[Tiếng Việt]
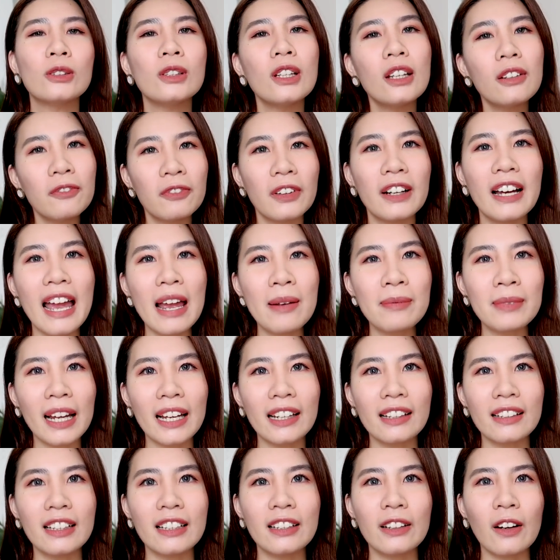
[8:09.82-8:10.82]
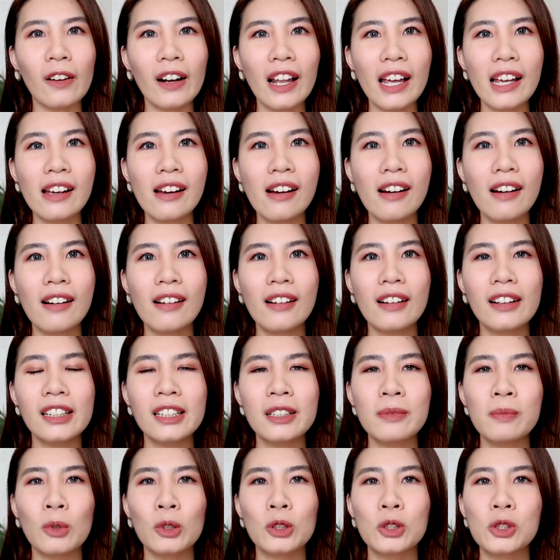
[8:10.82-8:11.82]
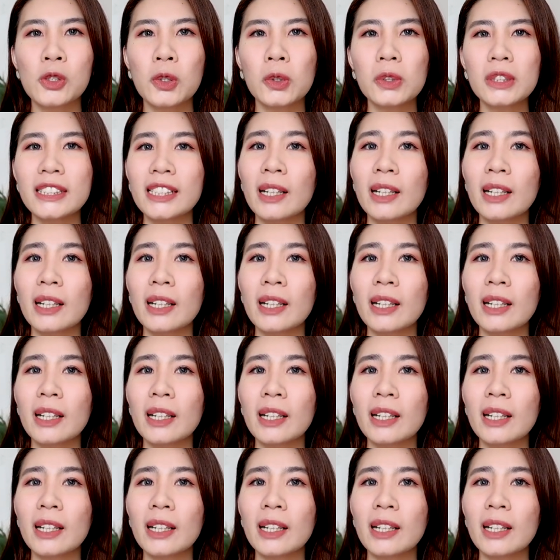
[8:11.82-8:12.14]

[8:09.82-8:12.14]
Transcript: nhiên với em này thì nó lại hơi một chút